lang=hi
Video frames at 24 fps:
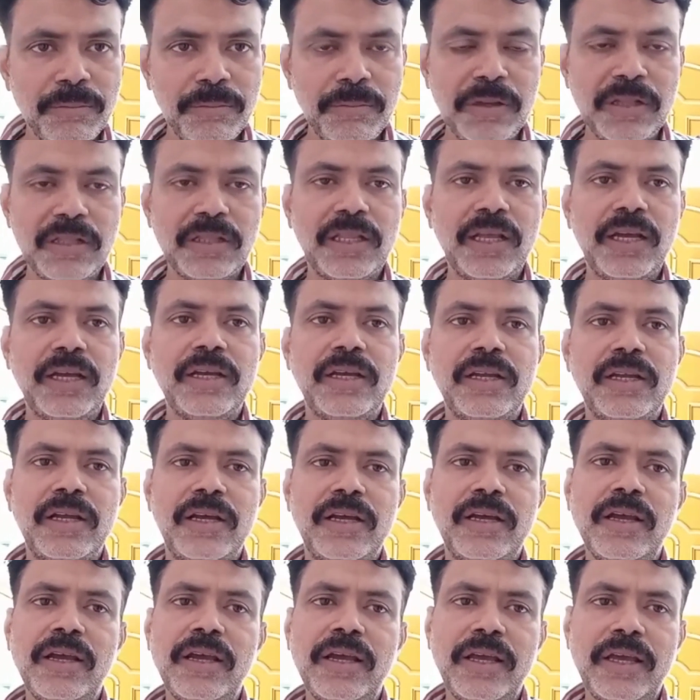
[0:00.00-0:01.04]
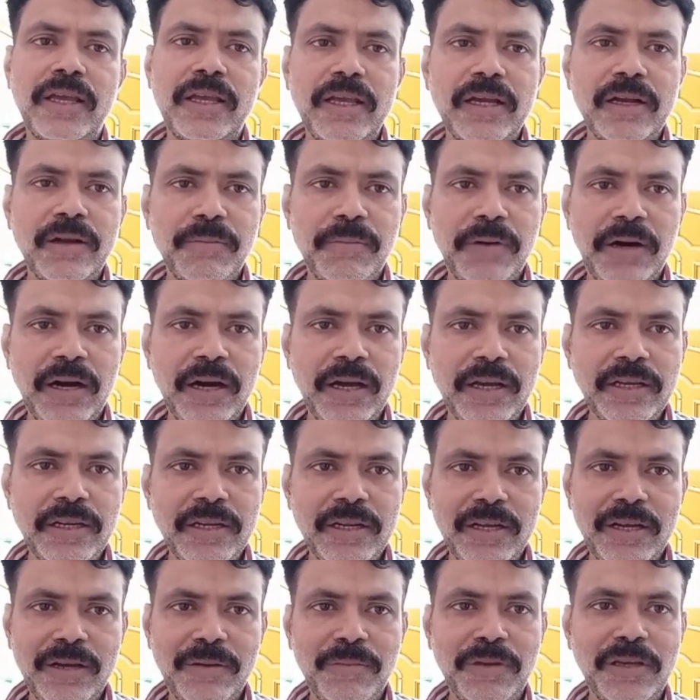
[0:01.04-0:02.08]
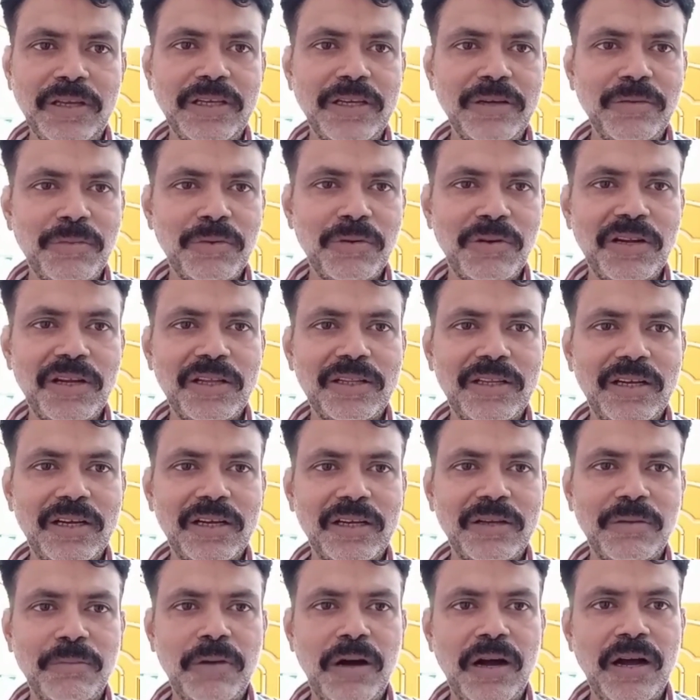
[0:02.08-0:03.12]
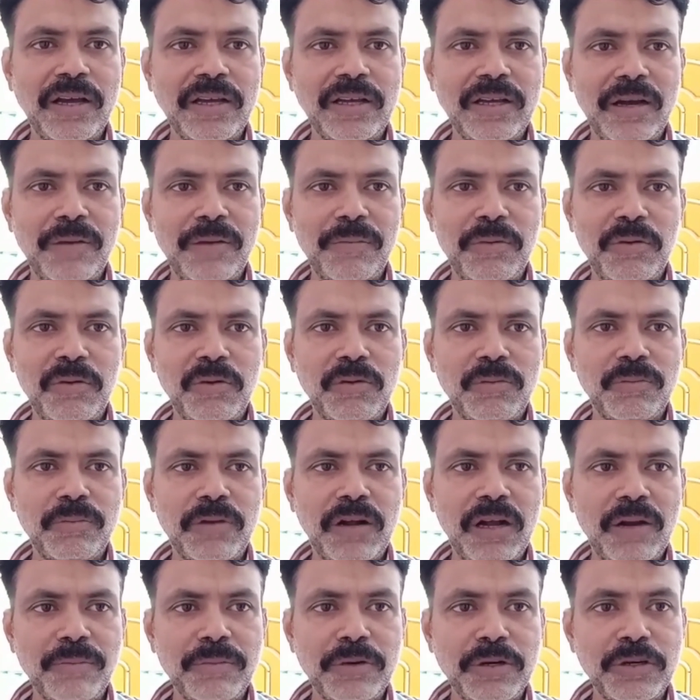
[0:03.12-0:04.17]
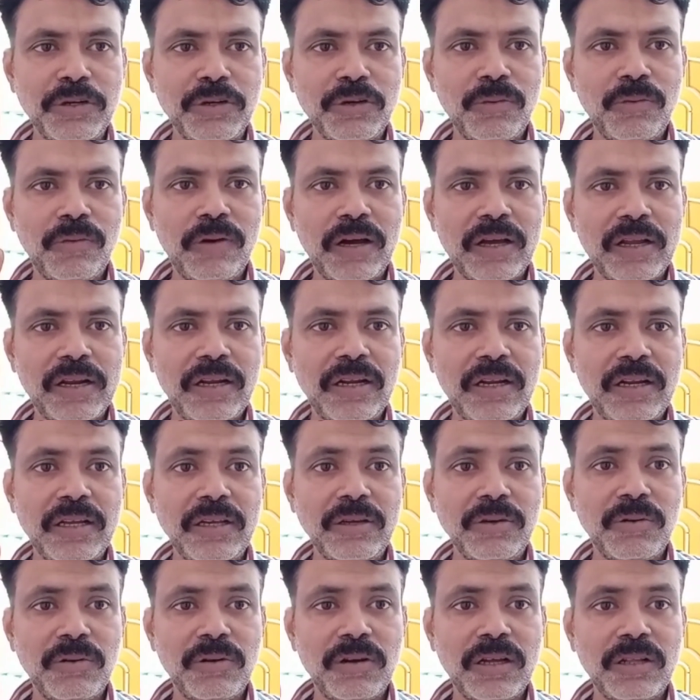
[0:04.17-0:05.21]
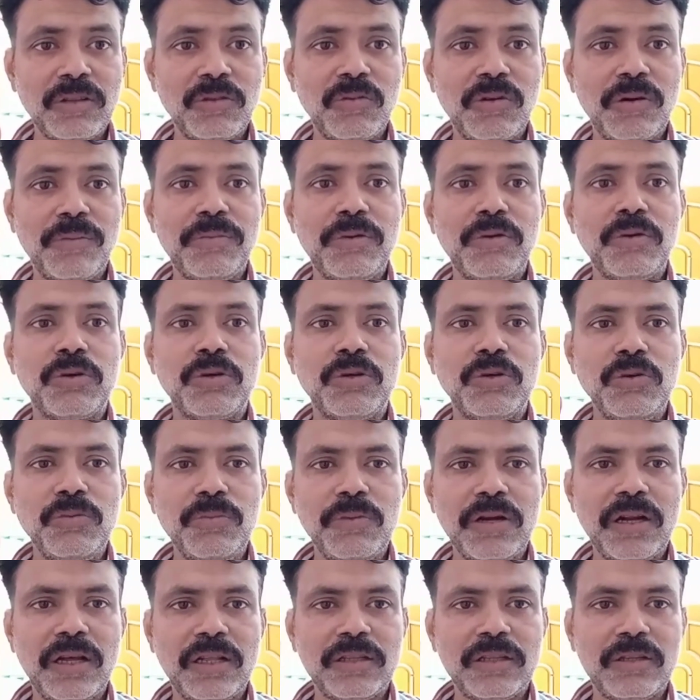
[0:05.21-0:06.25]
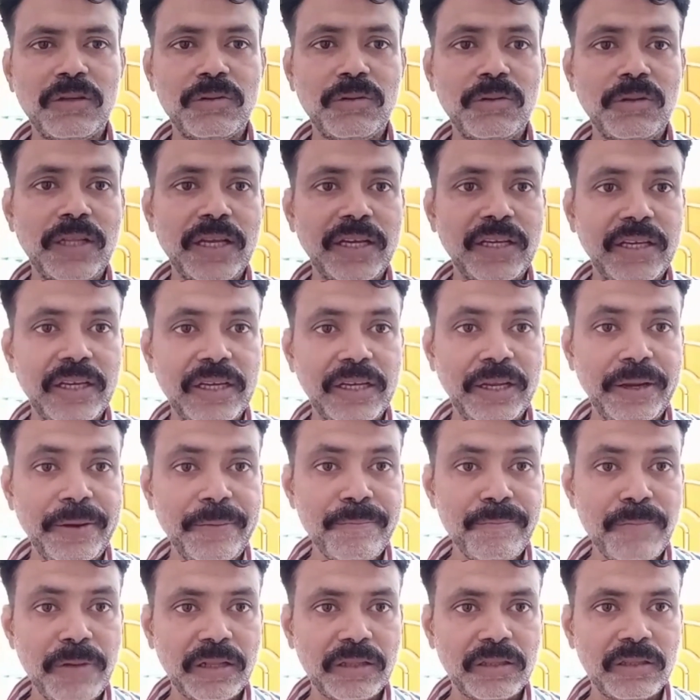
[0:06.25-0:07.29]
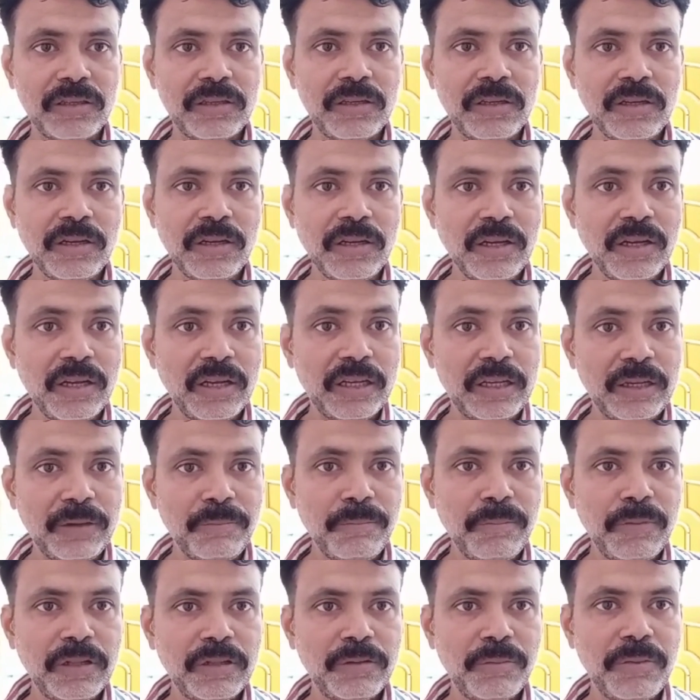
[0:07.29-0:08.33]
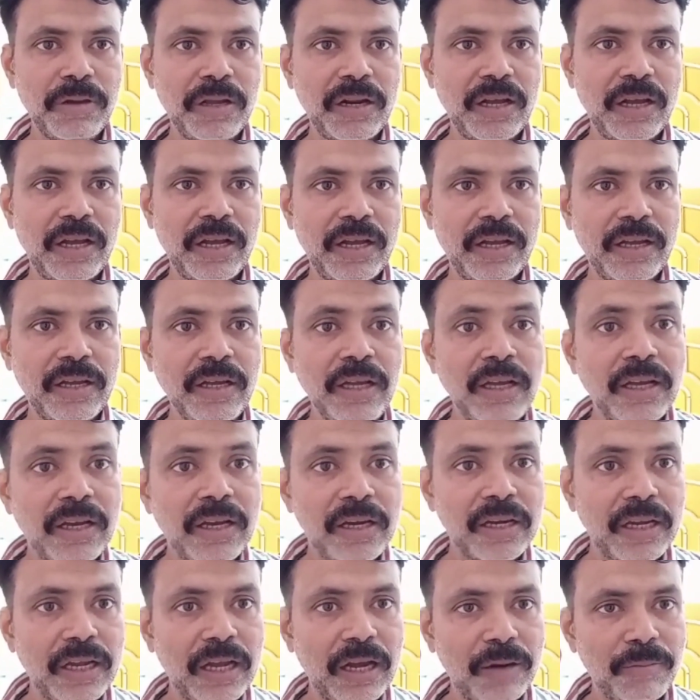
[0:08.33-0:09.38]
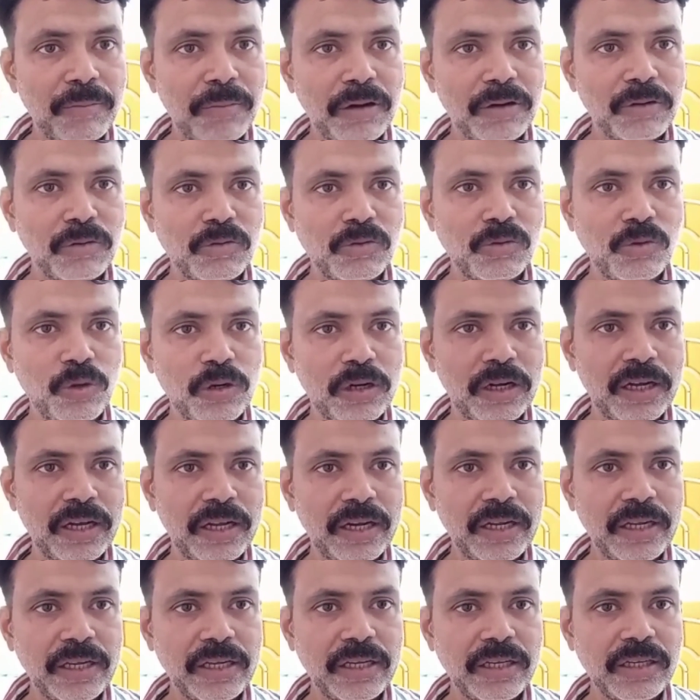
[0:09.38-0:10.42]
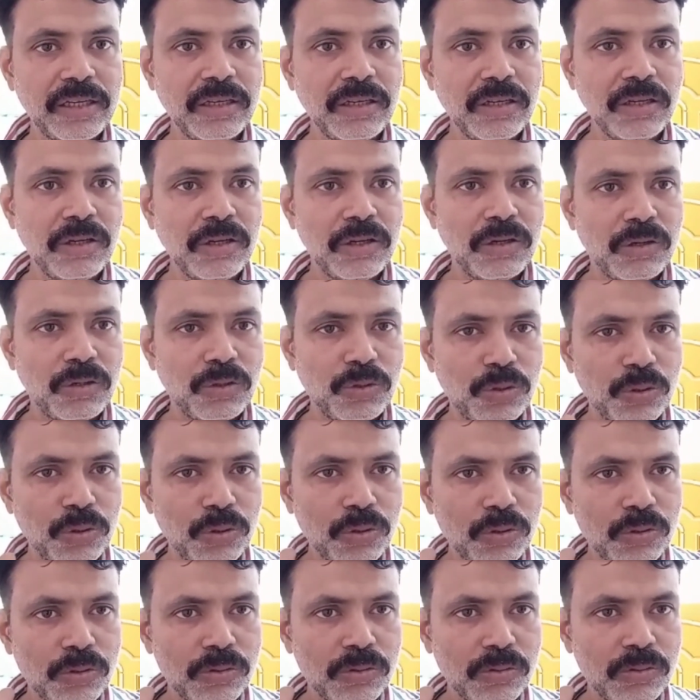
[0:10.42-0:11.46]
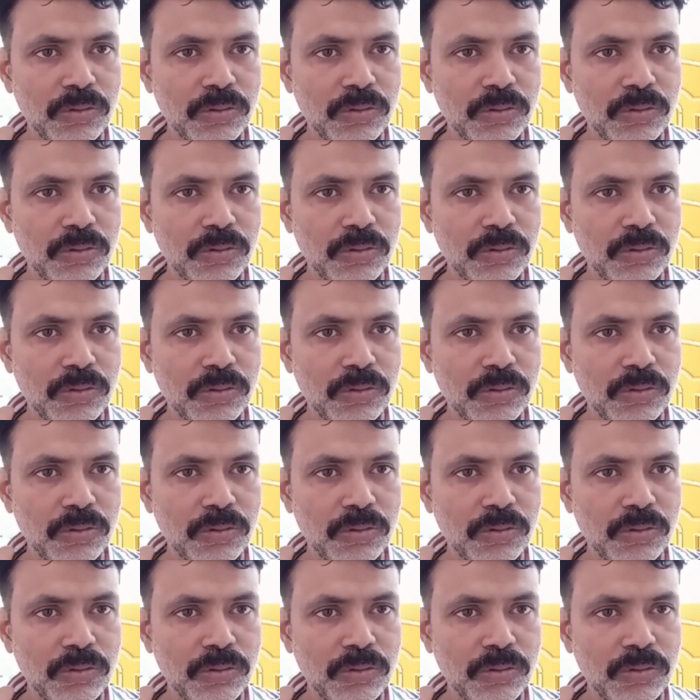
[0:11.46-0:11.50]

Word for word: मिलता ही रहे एक भाई ने हमें ये बोला था कि भाई आप लोग का वीडियो वायरल नहीं हो रहा तो आप लोग क्यों बनाते तो देखिए हिम्मत हिम्मत मेरा है कि हम वो करेंगे जो